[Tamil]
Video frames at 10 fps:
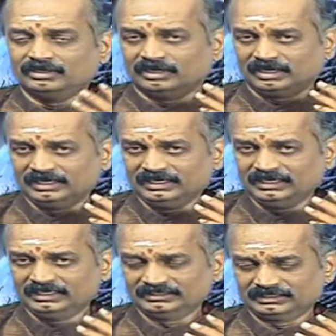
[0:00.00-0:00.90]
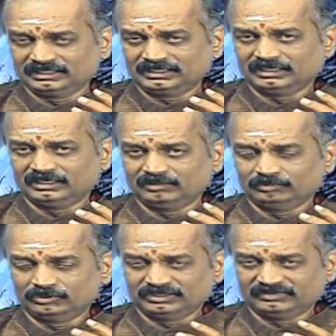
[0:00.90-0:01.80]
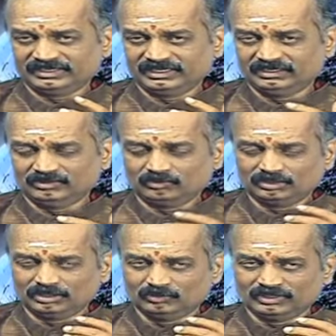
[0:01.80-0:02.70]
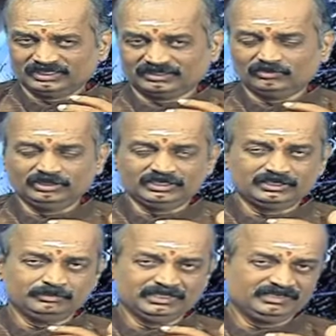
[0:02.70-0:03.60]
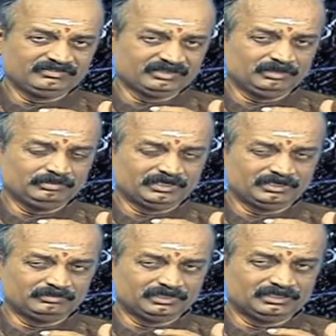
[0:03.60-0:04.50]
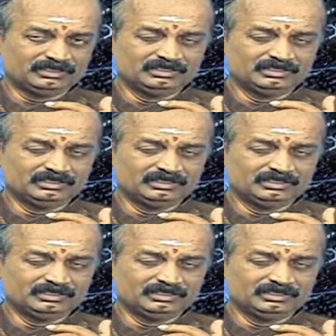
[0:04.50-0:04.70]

ஆயில்ய நட்சத்திரக்காரர்களை பொறுத்தவரையில் உங்களுடைய தகுதிக்கு மீறி செயல்படாமல்